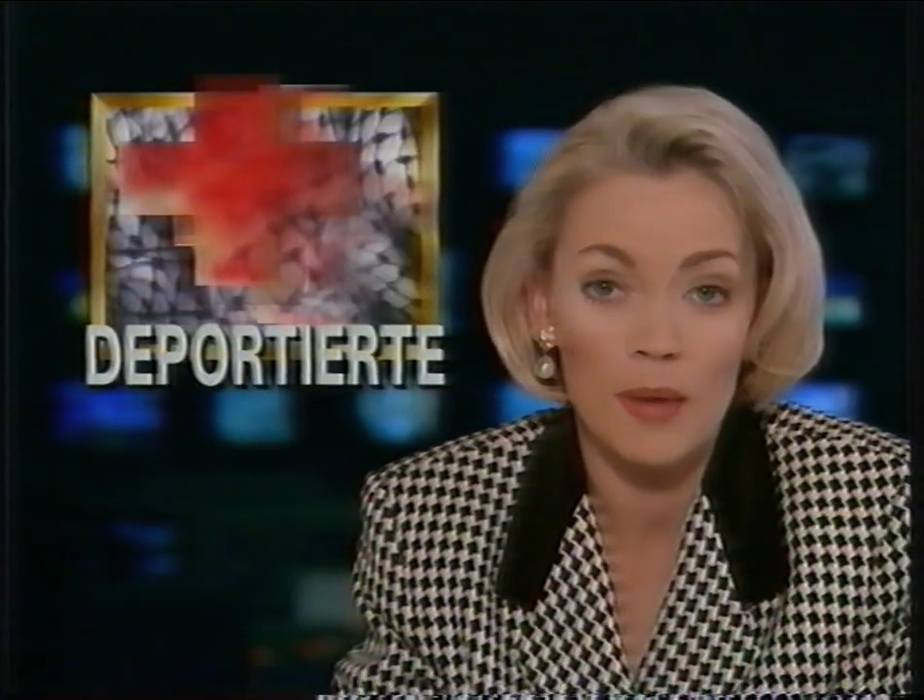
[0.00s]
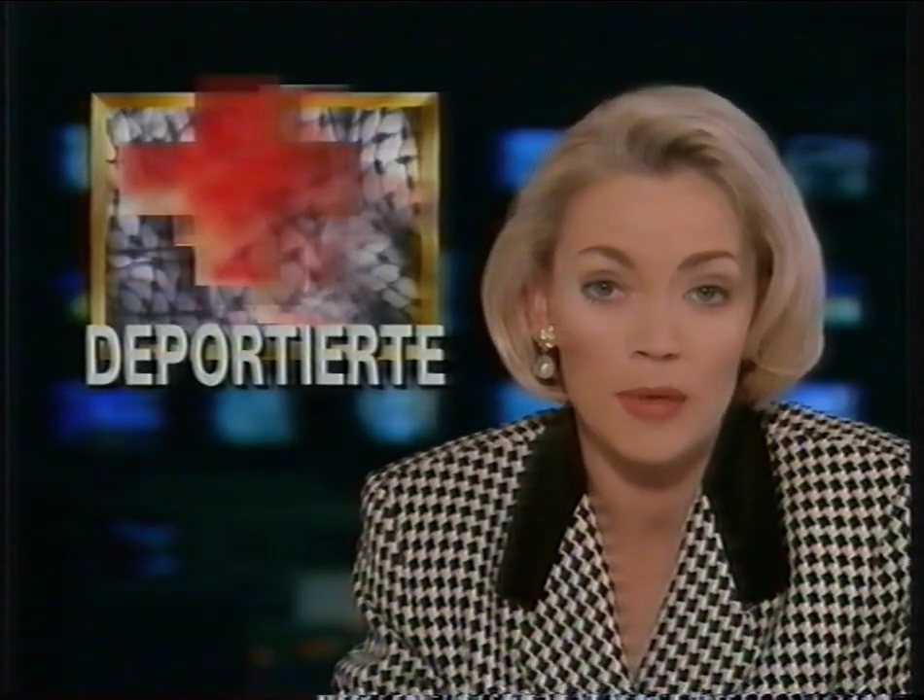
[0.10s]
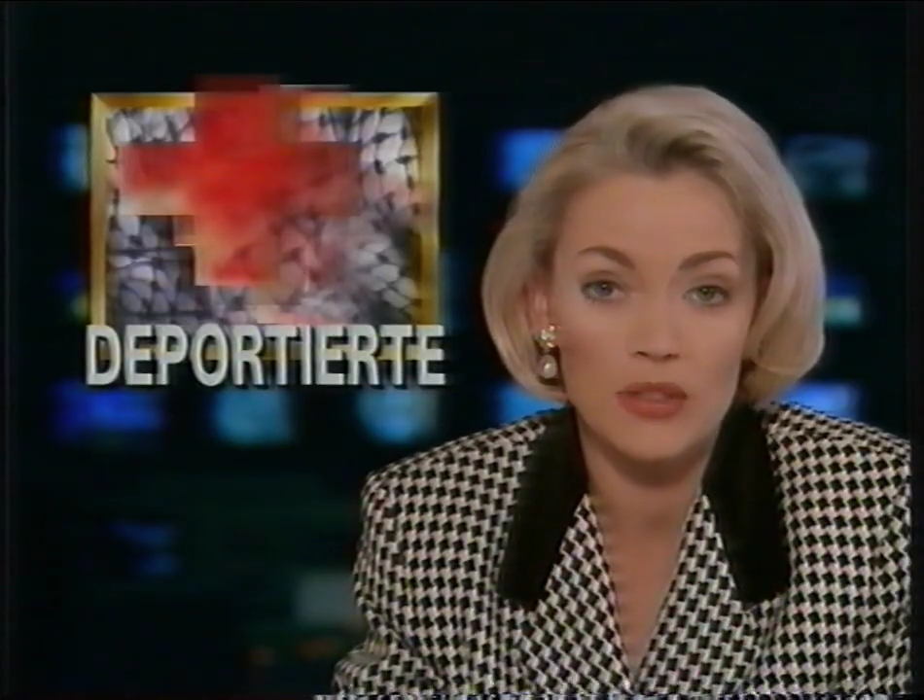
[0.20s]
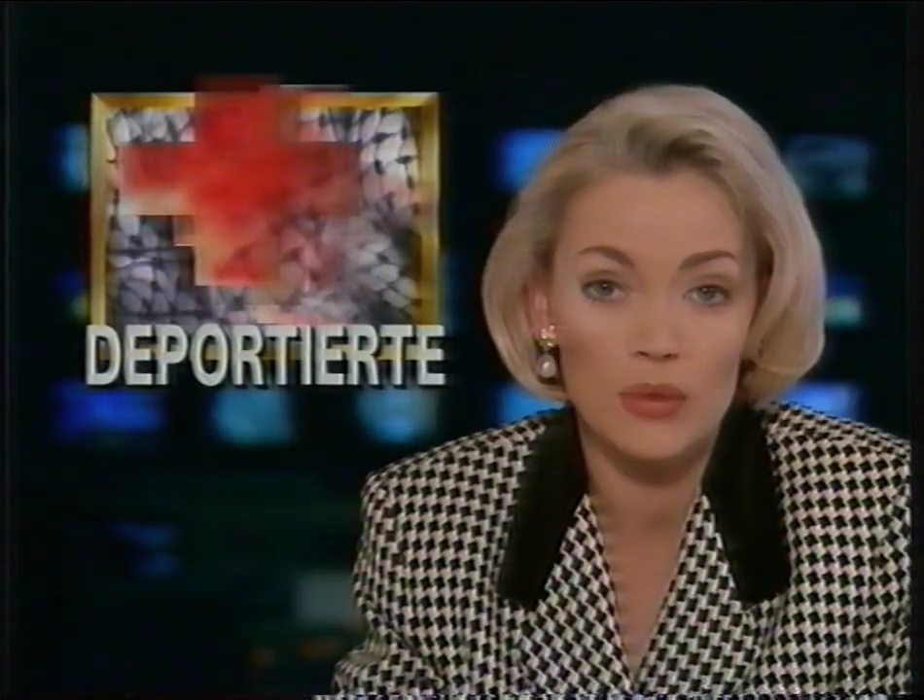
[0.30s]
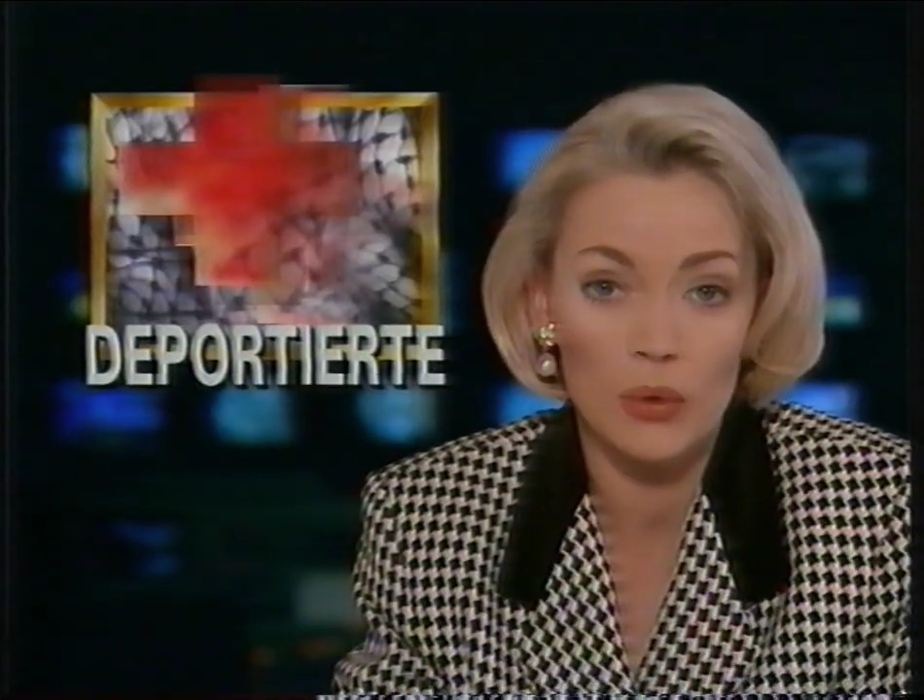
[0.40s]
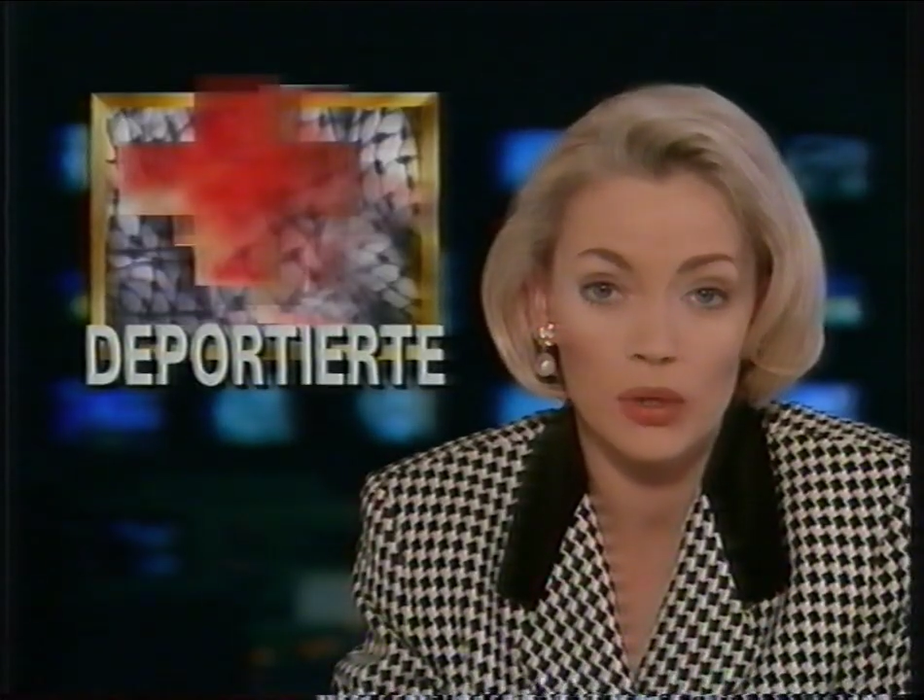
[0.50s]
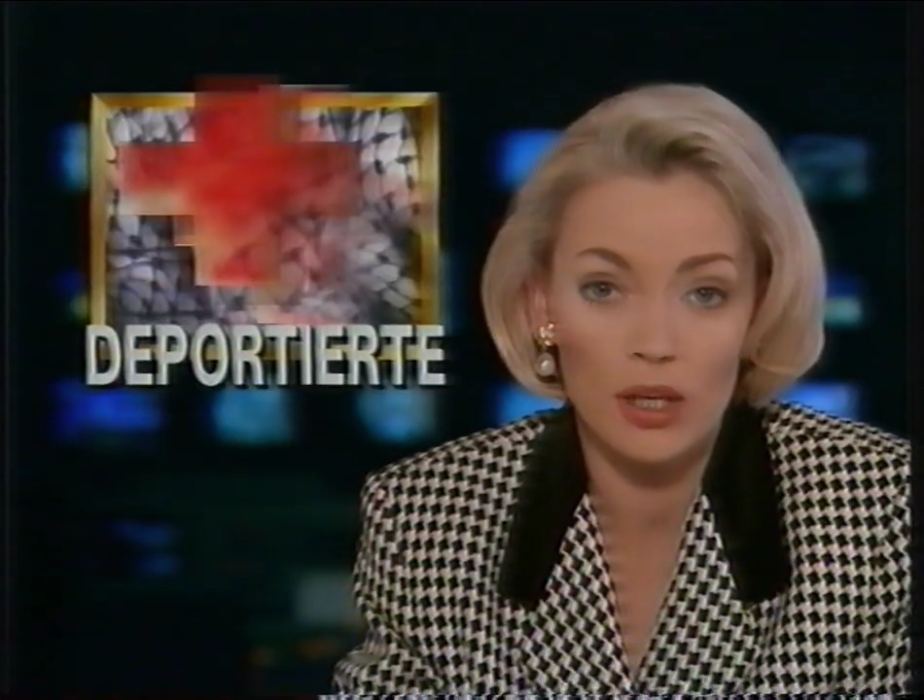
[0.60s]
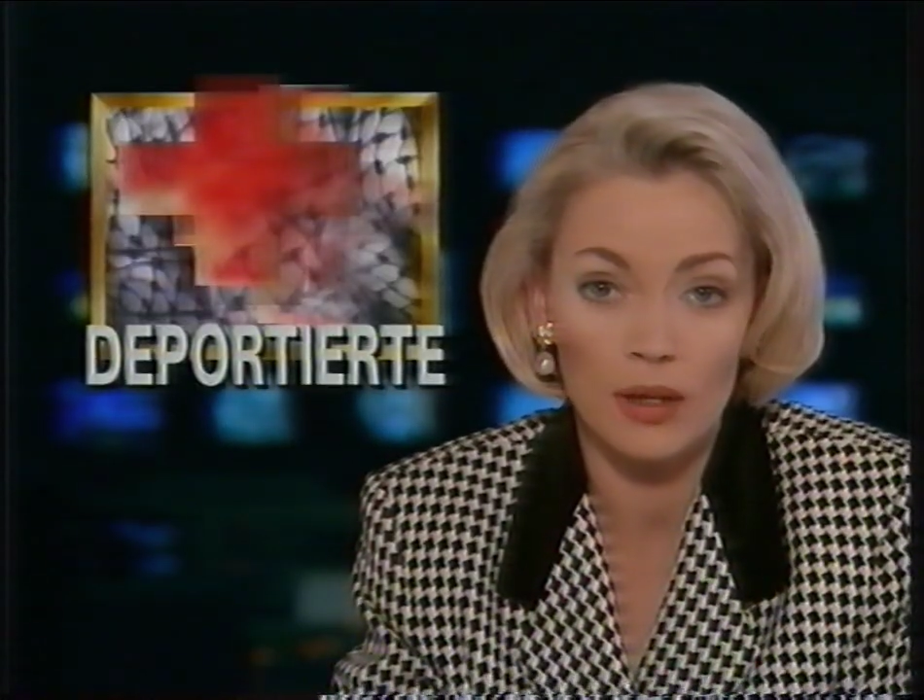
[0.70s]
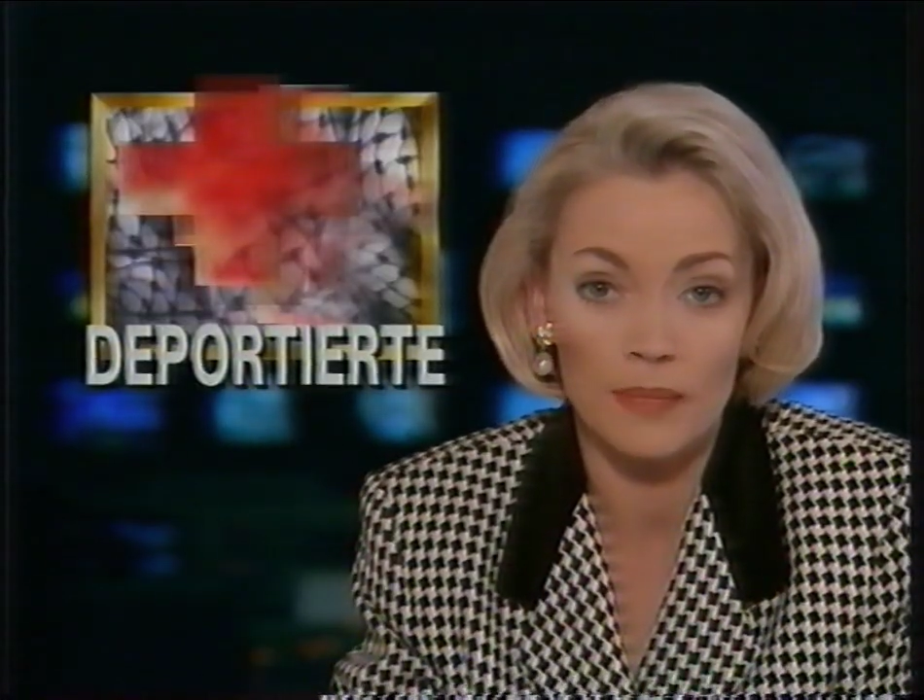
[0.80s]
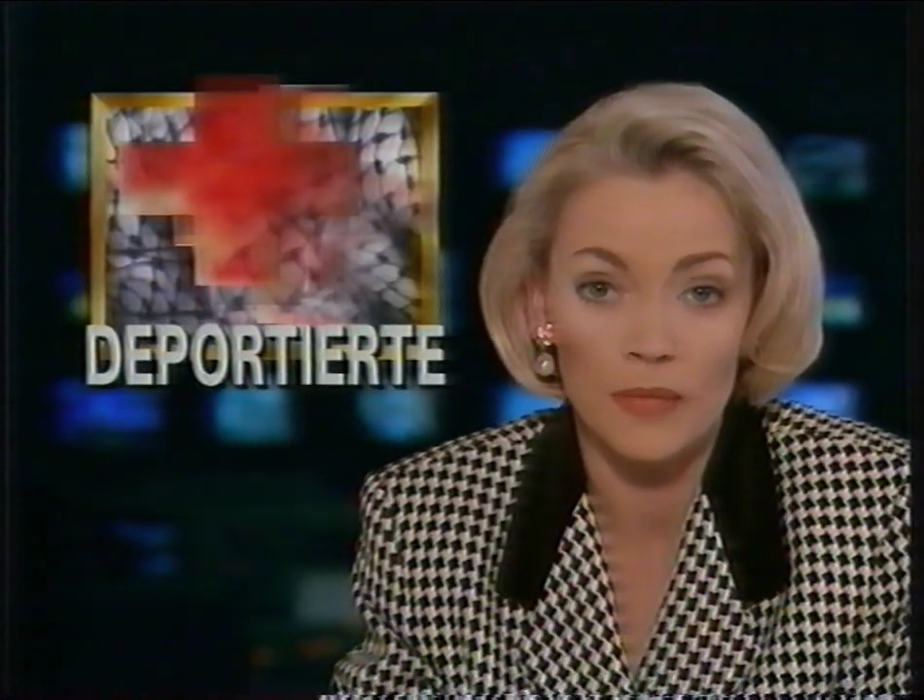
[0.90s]
Heimat
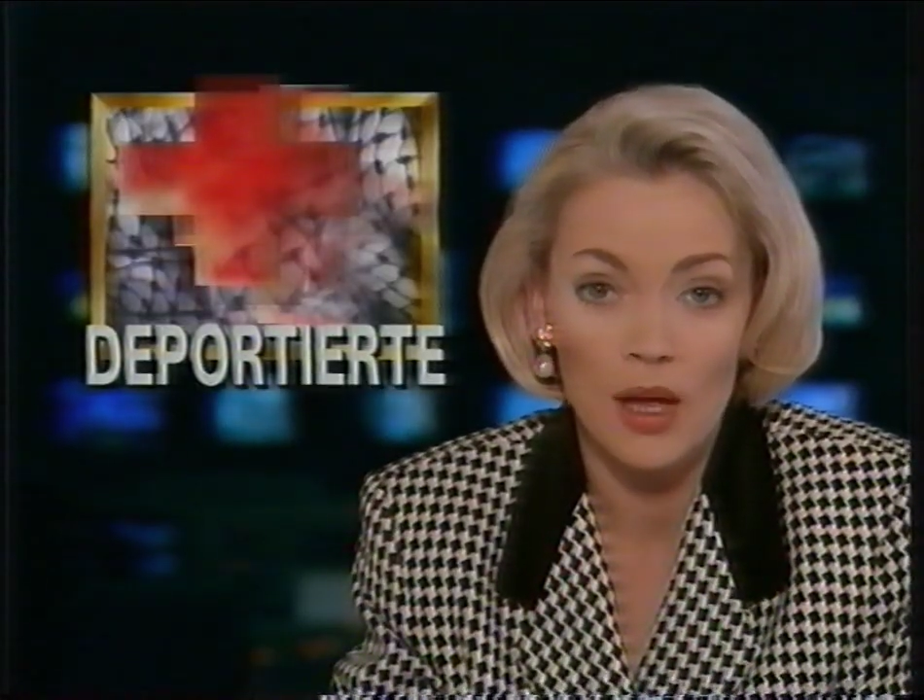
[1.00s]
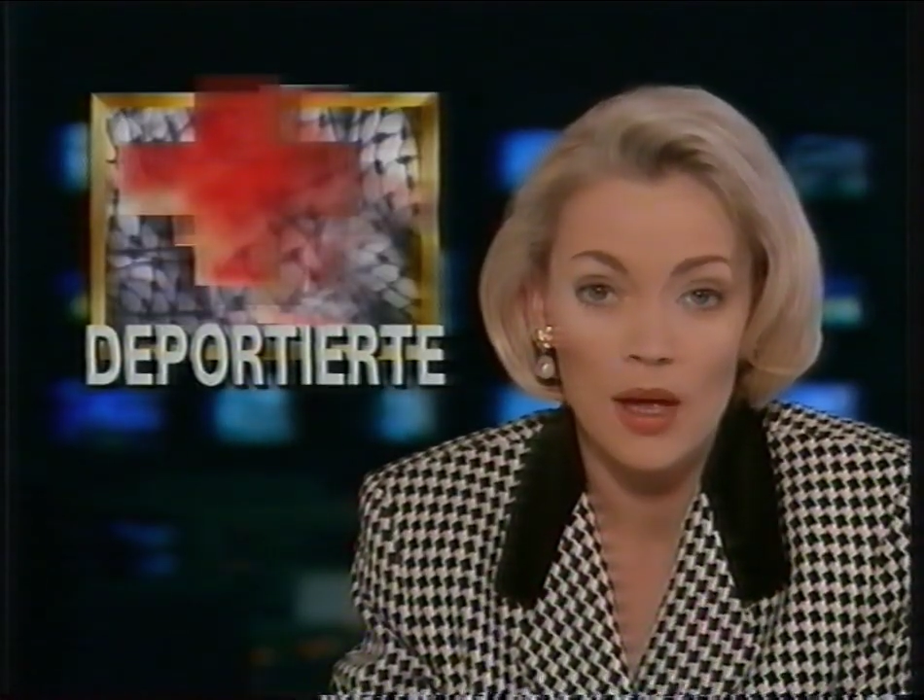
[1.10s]
zurückkehren.